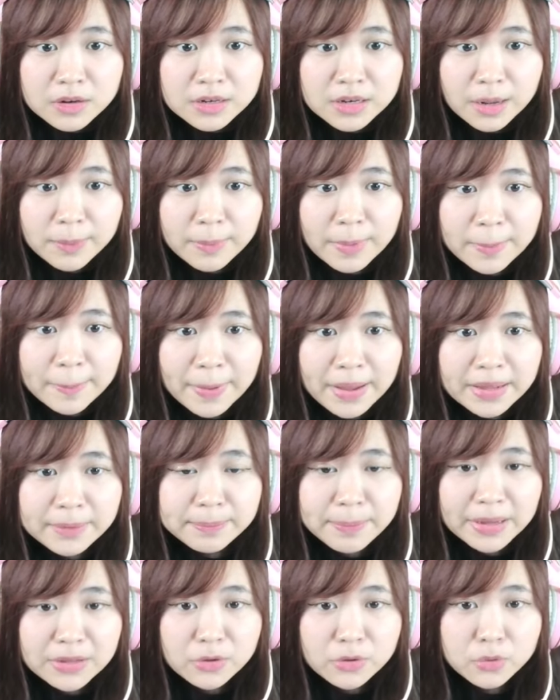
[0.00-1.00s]
ทำไมไป
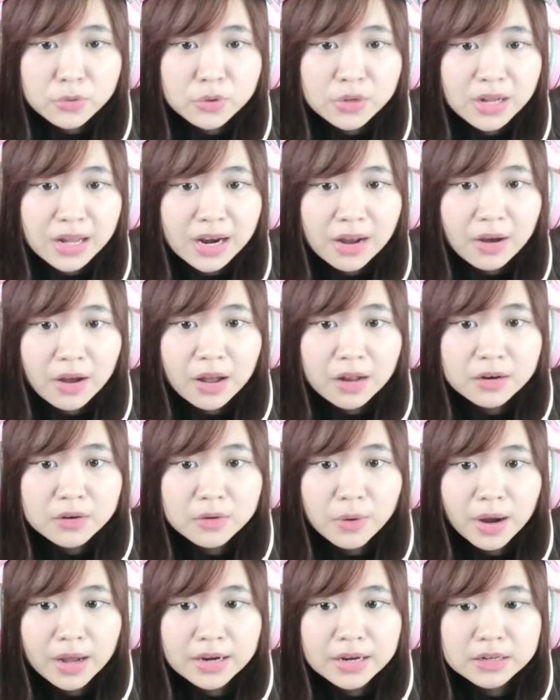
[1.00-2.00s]
ไปตรงนู้นกันแล้วหรื
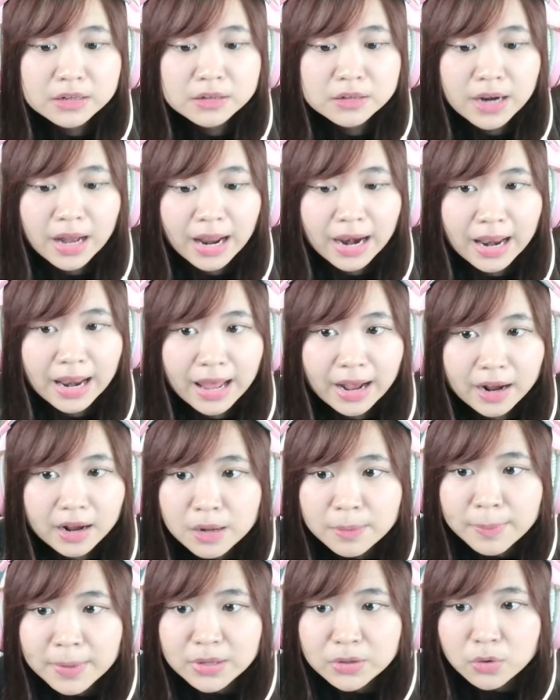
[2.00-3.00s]
อว่านั้นคือด่านแรก
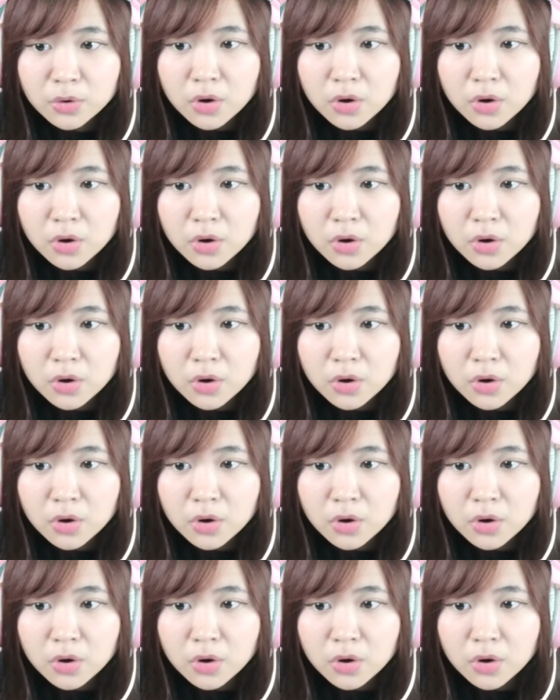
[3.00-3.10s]
ทำไมทุก